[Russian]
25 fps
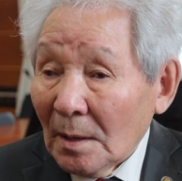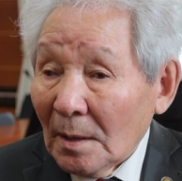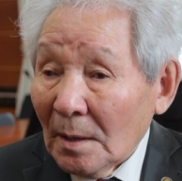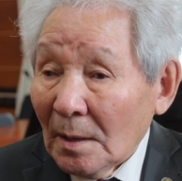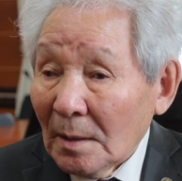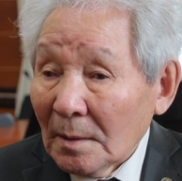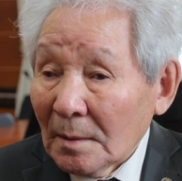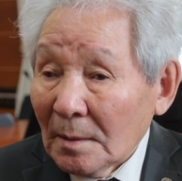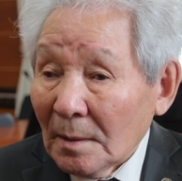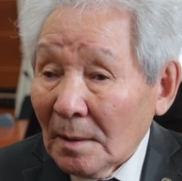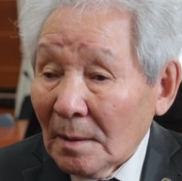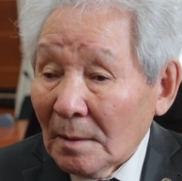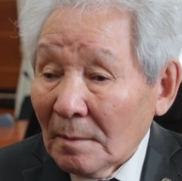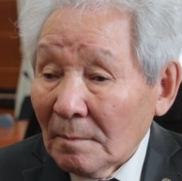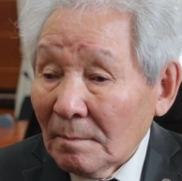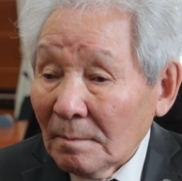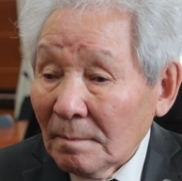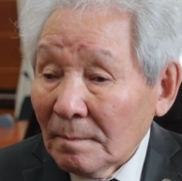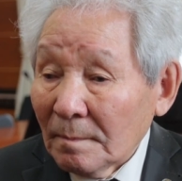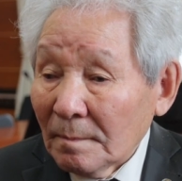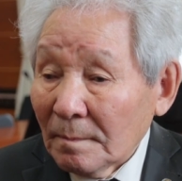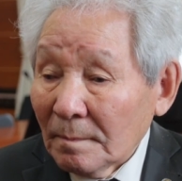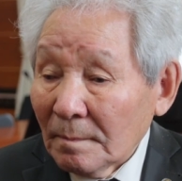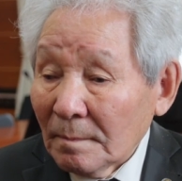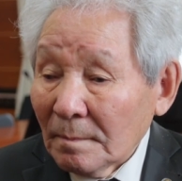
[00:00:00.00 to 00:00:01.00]
это
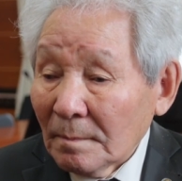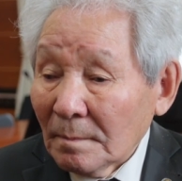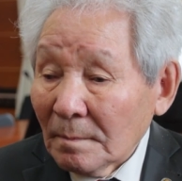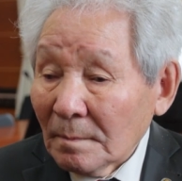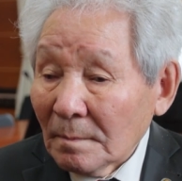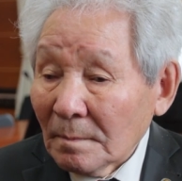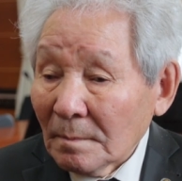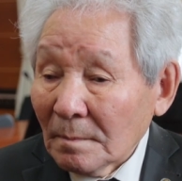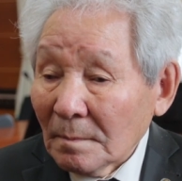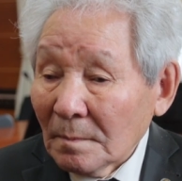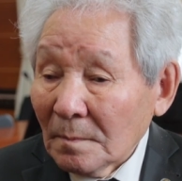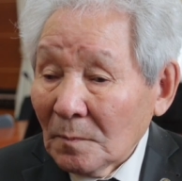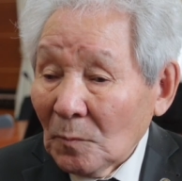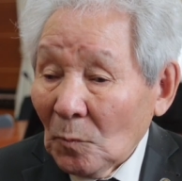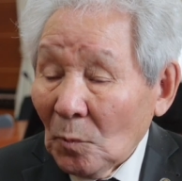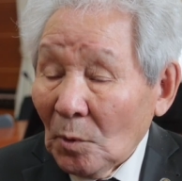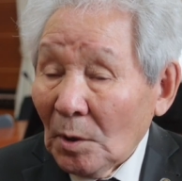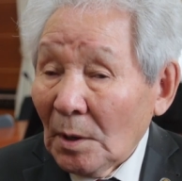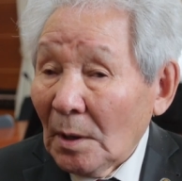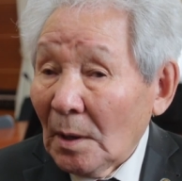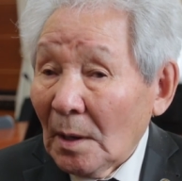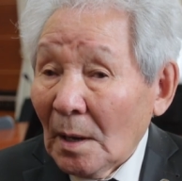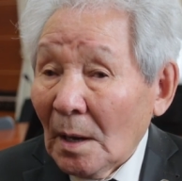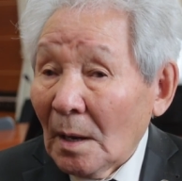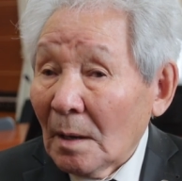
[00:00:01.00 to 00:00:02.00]
ну
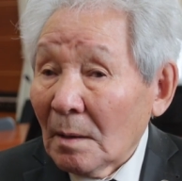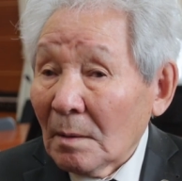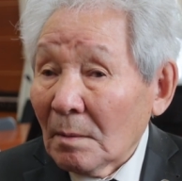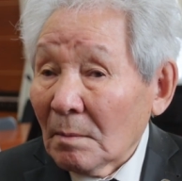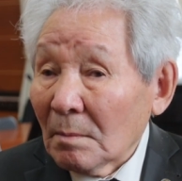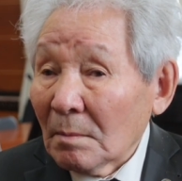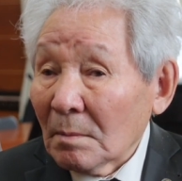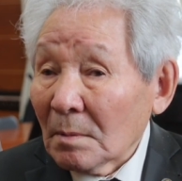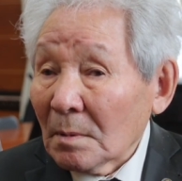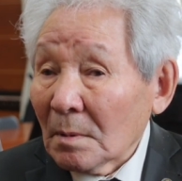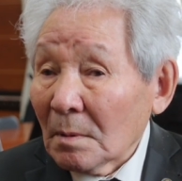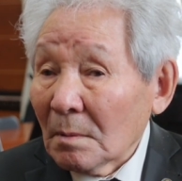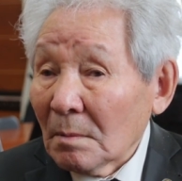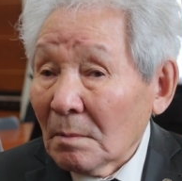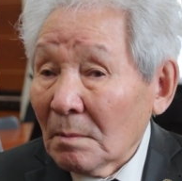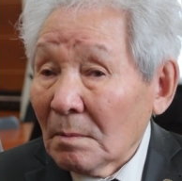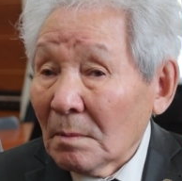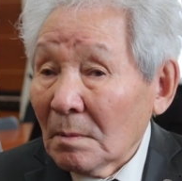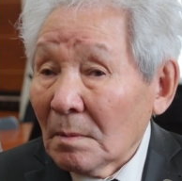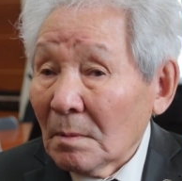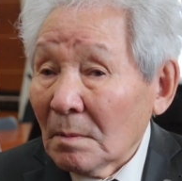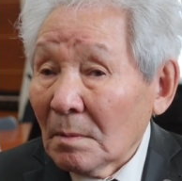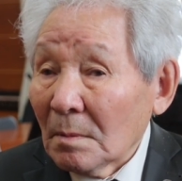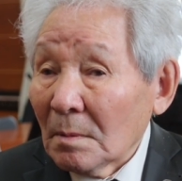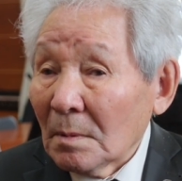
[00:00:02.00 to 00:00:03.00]
и
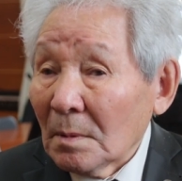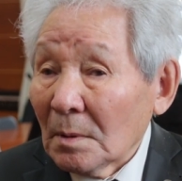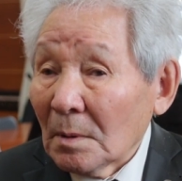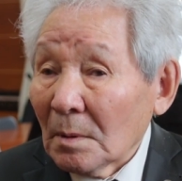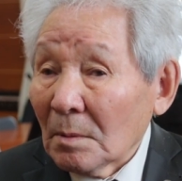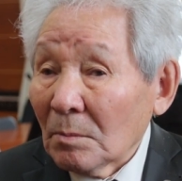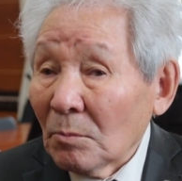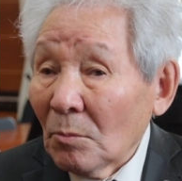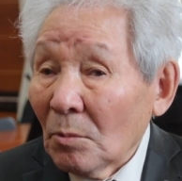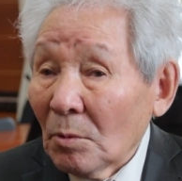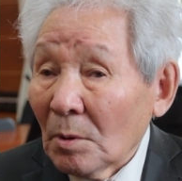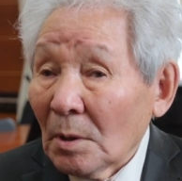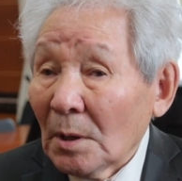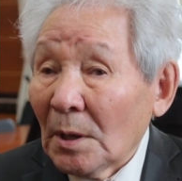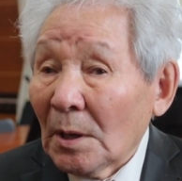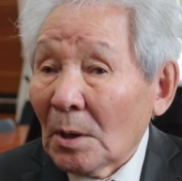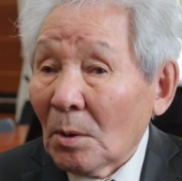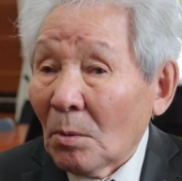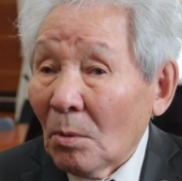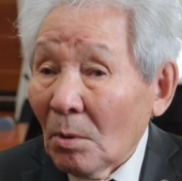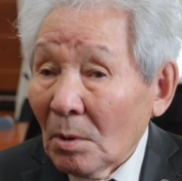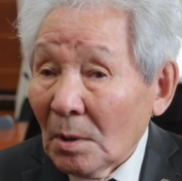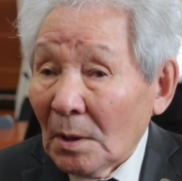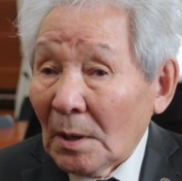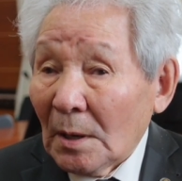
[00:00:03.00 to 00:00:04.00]
ну,
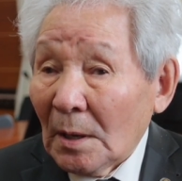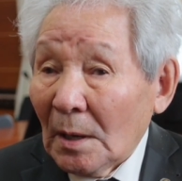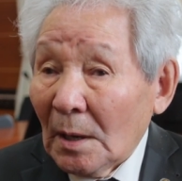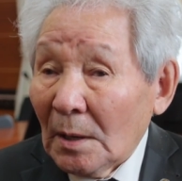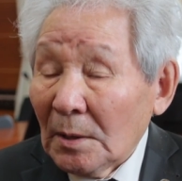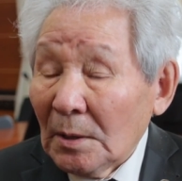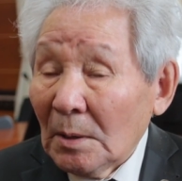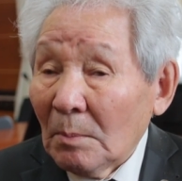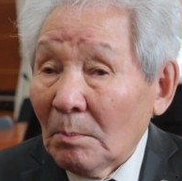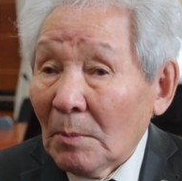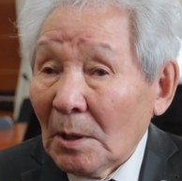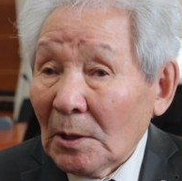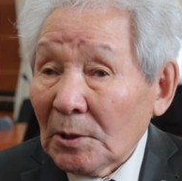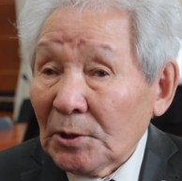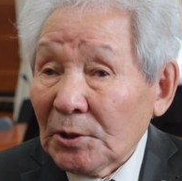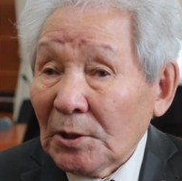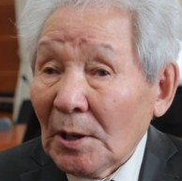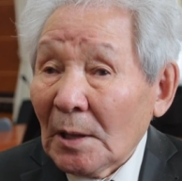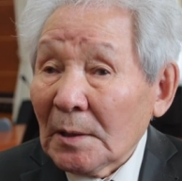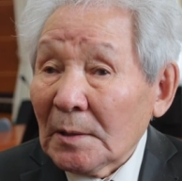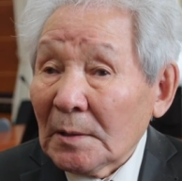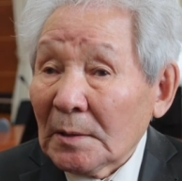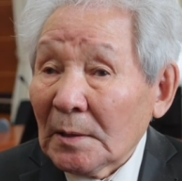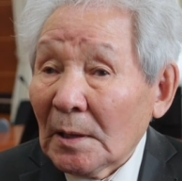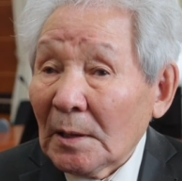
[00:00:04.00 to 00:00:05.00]
экологи, они
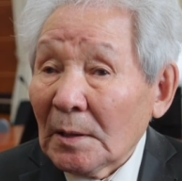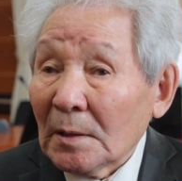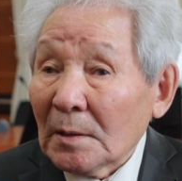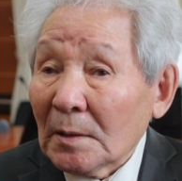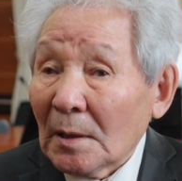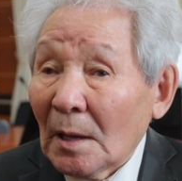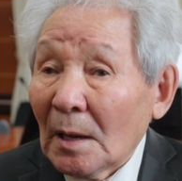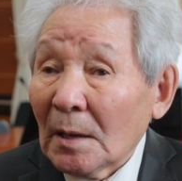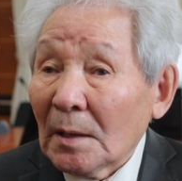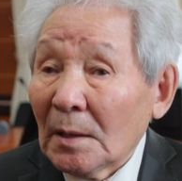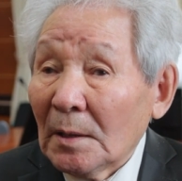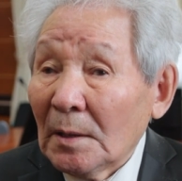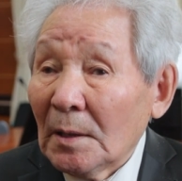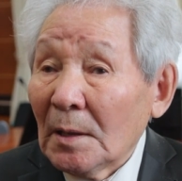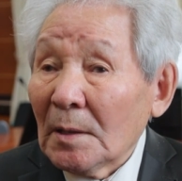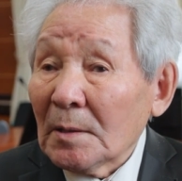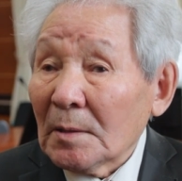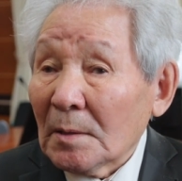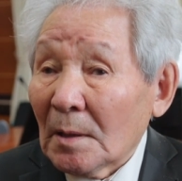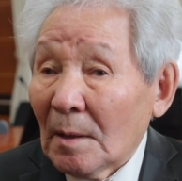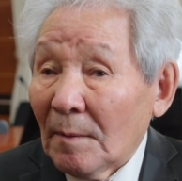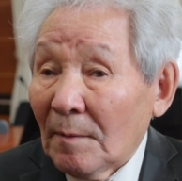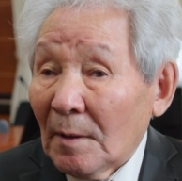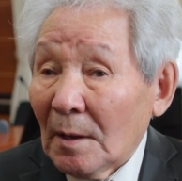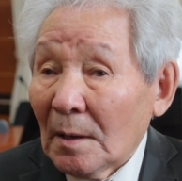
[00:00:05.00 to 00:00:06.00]
молчат, значит, так и
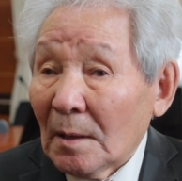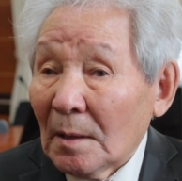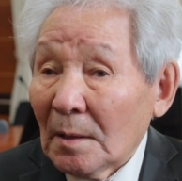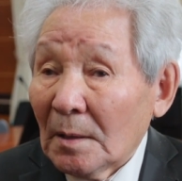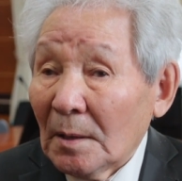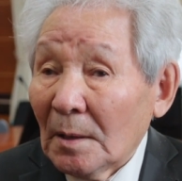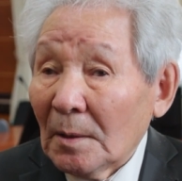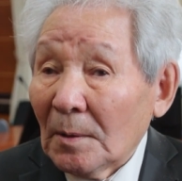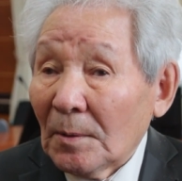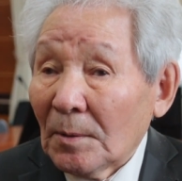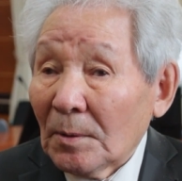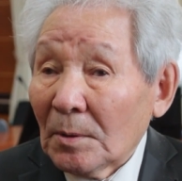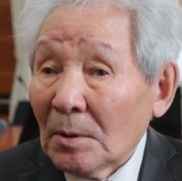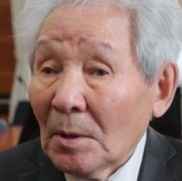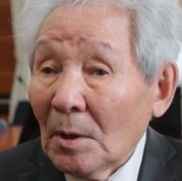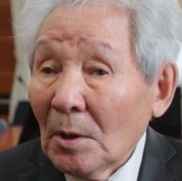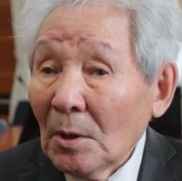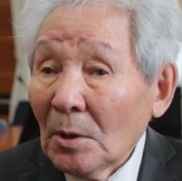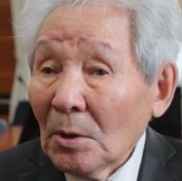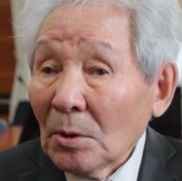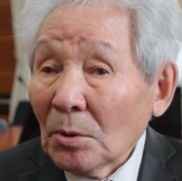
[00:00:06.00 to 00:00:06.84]
есть, наверное, делают.